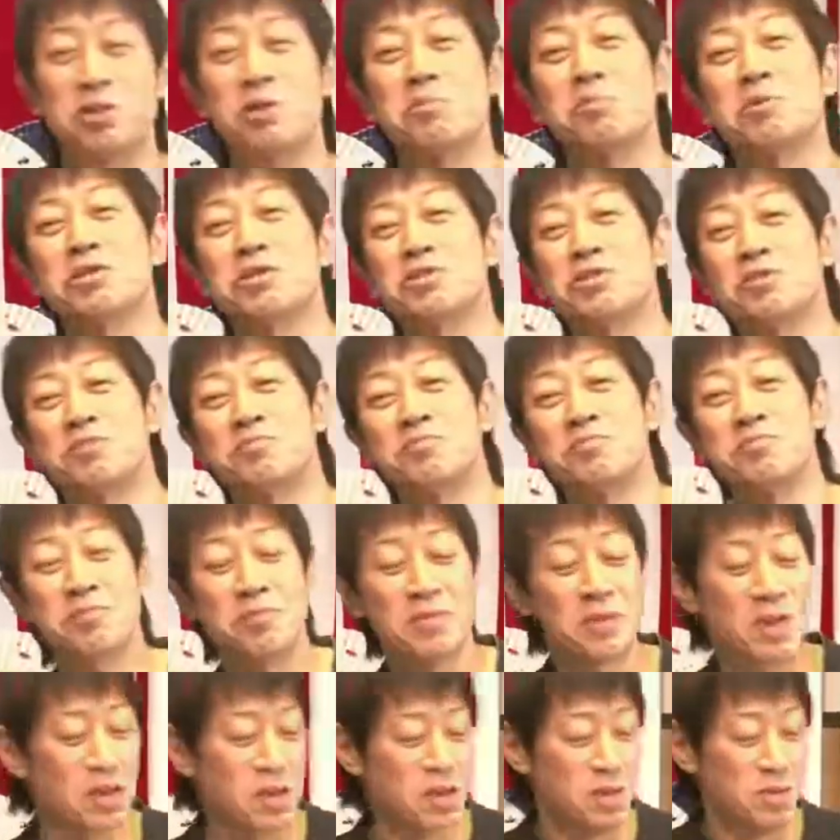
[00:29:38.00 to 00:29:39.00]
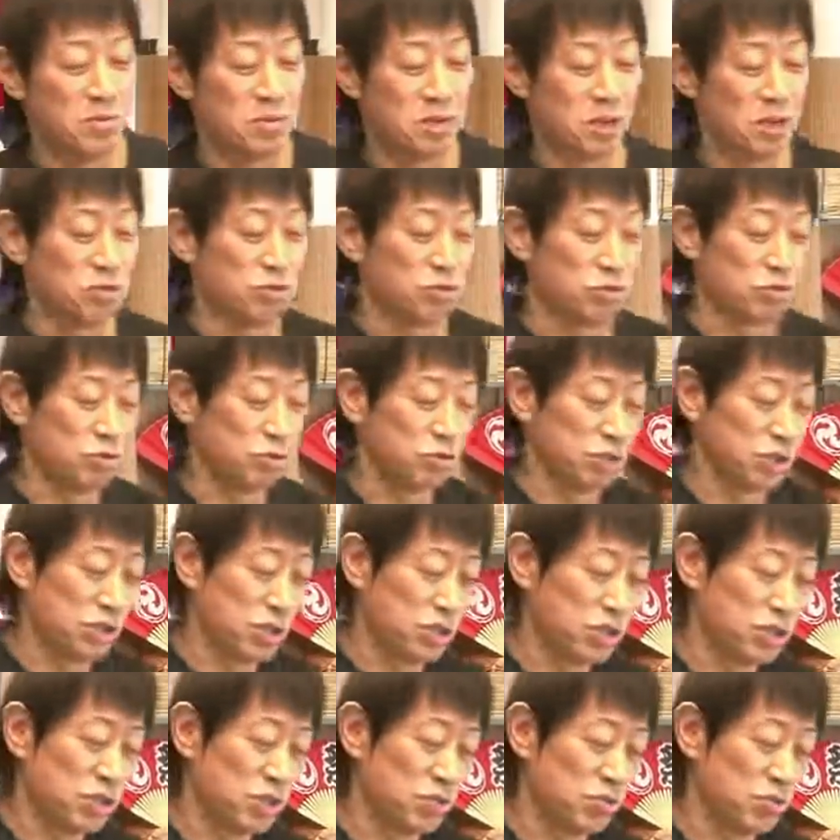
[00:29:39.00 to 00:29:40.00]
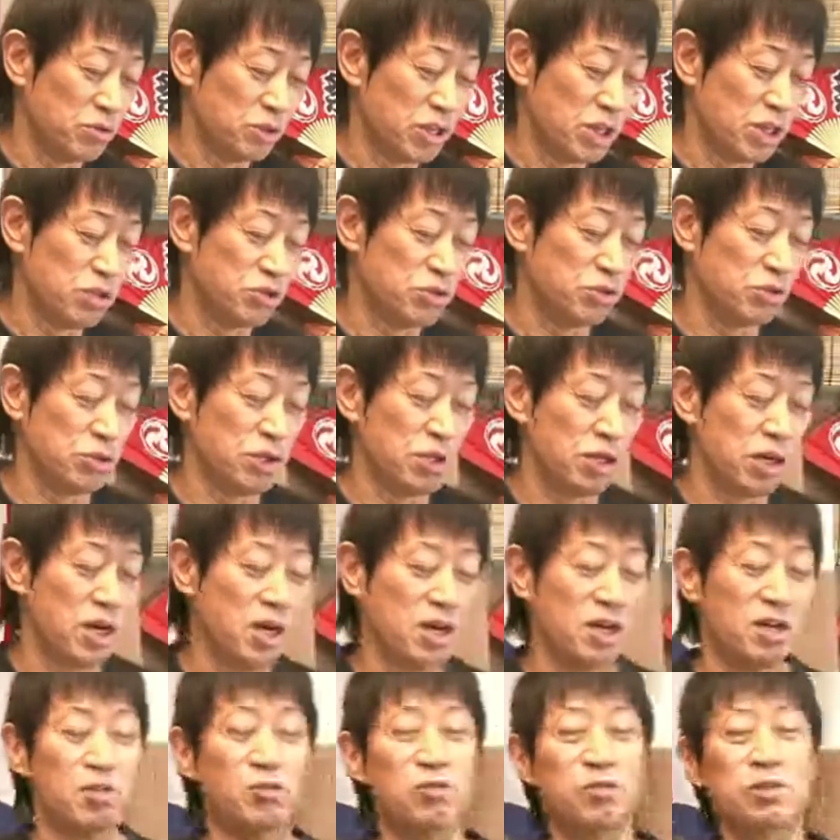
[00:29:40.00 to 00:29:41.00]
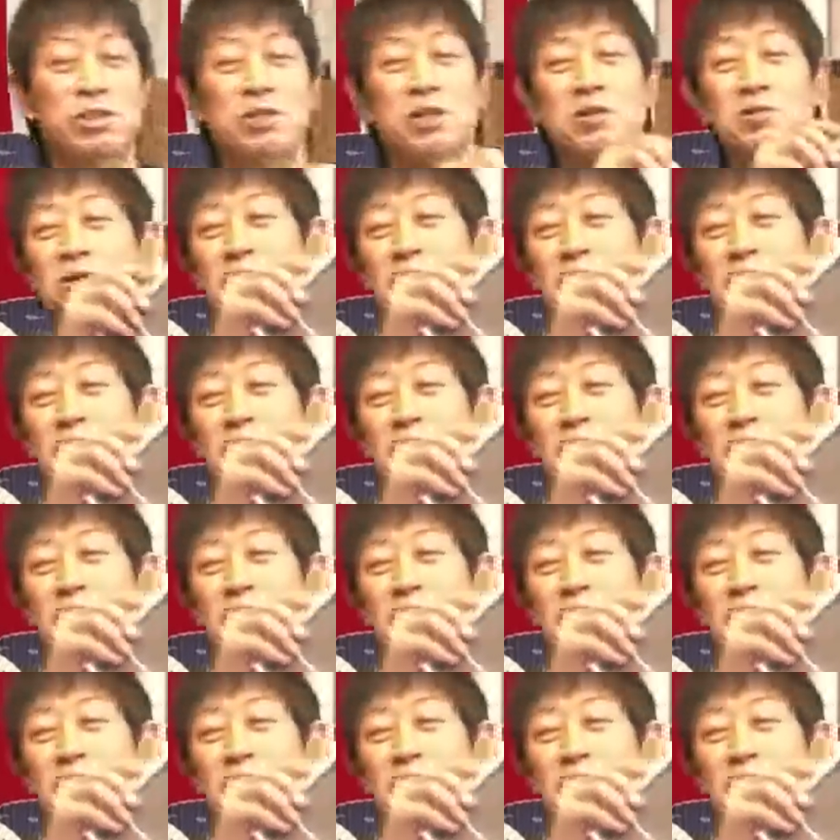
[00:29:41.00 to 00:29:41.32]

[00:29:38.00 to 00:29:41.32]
ます宮城長寿の先生の検証費が沖縄